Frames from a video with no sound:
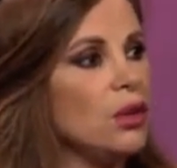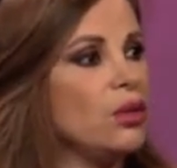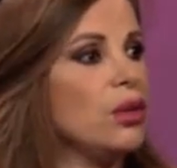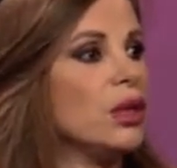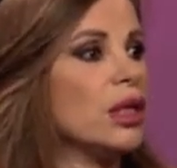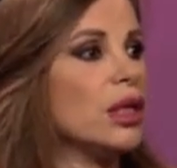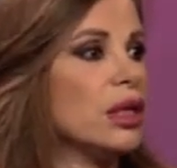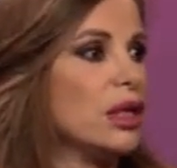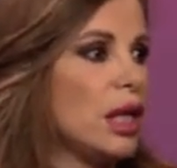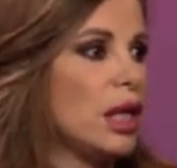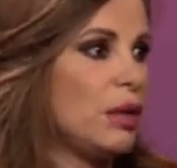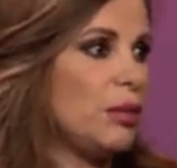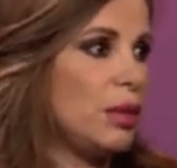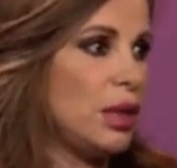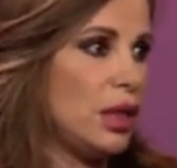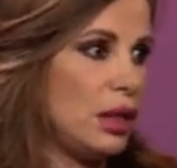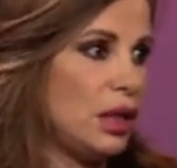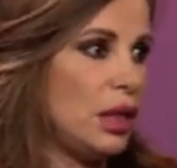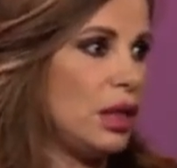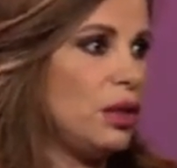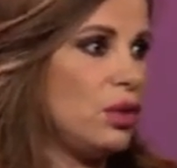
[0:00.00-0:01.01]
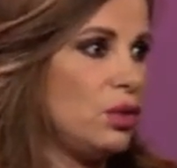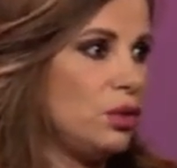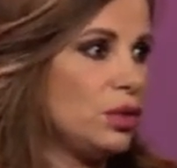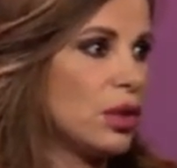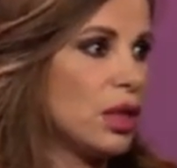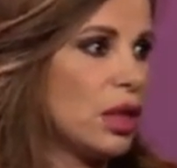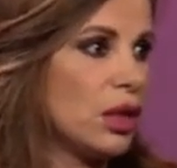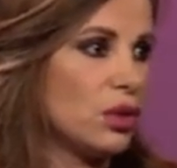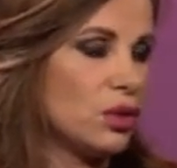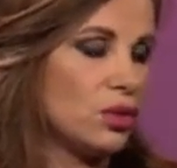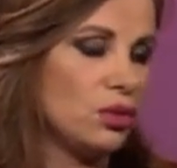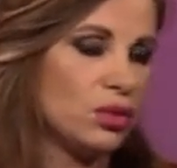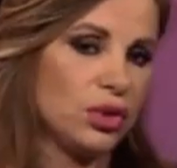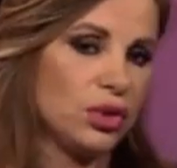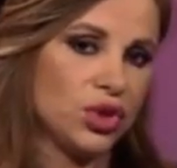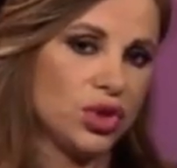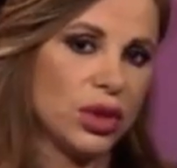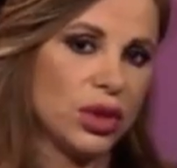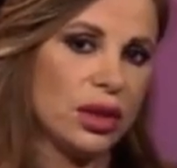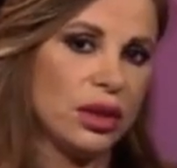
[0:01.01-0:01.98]
ورقه عمل لهم رح تكون
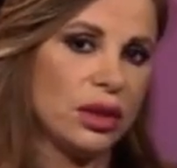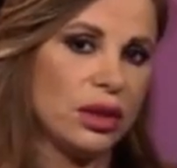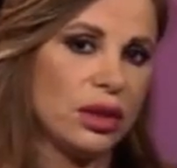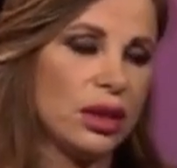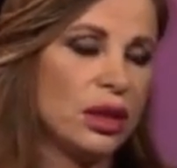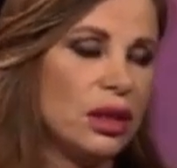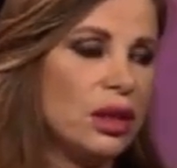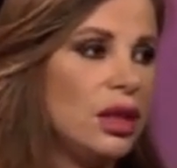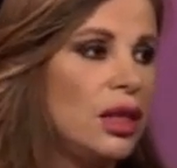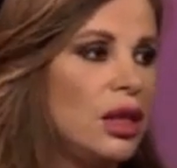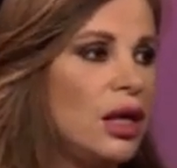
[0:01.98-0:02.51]
ان شاء الله